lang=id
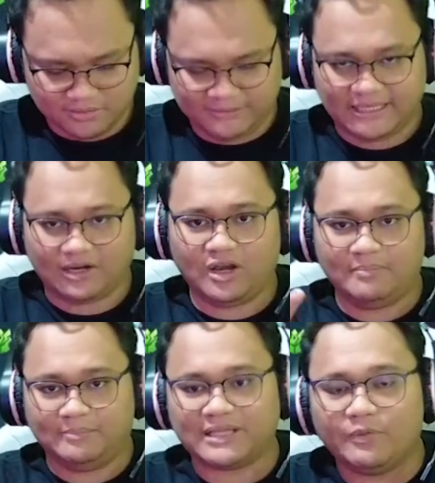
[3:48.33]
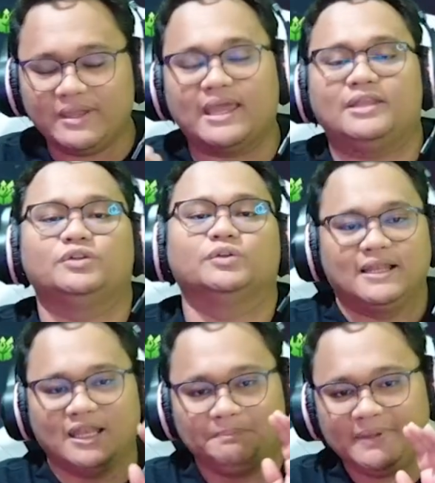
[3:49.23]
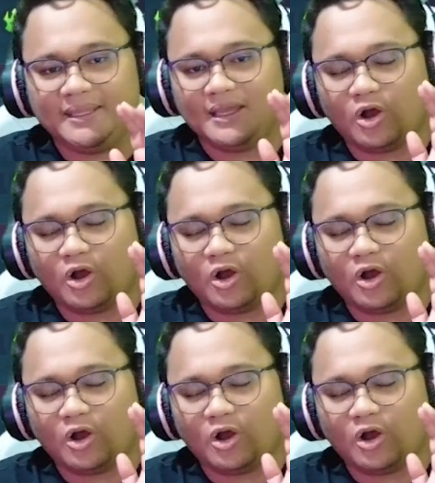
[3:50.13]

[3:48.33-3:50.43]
Sementara kalau emblem sawi ya itu lebih